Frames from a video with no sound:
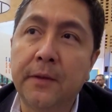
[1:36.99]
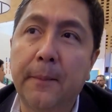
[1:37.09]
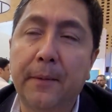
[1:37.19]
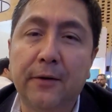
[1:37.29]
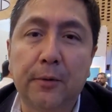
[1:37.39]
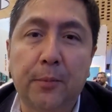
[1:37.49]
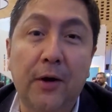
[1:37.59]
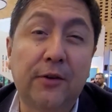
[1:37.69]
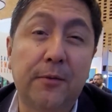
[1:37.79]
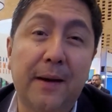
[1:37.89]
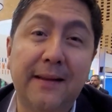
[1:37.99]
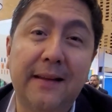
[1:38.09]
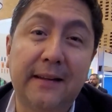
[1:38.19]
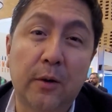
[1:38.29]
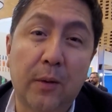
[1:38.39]
de presupuestos, más
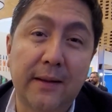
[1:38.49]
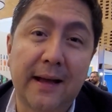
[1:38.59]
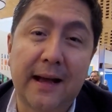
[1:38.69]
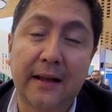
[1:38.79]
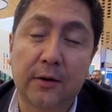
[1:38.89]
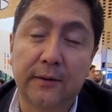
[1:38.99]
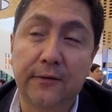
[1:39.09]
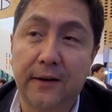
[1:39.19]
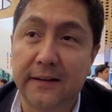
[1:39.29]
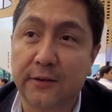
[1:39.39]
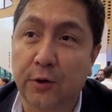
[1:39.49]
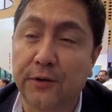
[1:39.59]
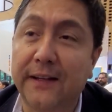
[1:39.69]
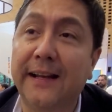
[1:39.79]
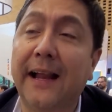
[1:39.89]
de 50 diferentes
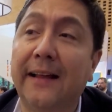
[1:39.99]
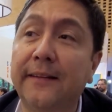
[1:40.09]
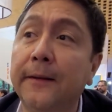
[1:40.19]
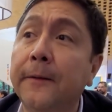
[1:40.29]
cocinas,